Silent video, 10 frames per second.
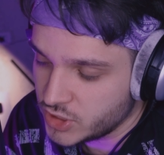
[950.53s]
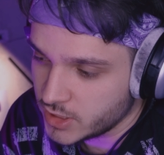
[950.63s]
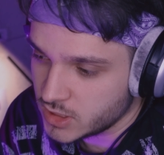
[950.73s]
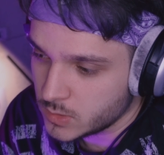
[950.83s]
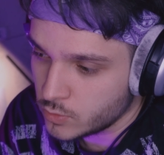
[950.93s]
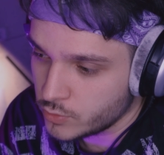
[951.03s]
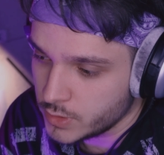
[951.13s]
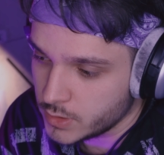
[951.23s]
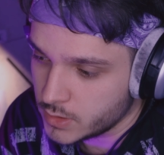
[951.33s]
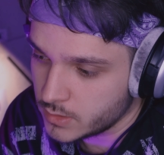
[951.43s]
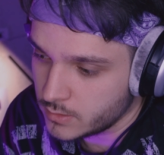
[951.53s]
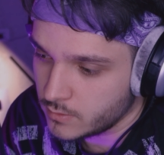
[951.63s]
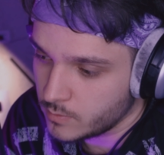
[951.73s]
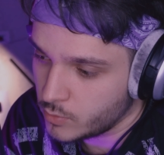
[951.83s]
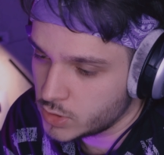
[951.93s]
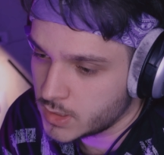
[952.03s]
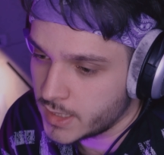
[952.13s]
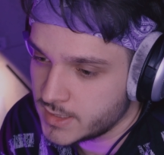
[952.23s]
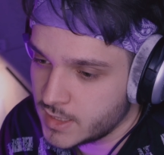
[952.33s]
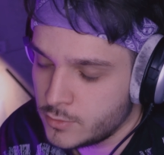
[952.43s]
по-честному у них. Можно
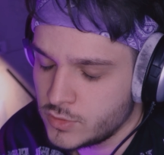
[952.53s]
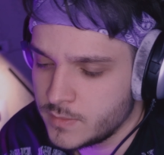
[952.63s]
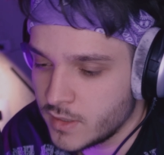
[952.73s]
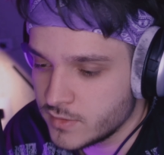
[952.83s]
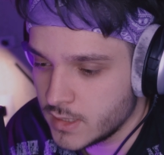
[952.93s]
сказать, сами у себя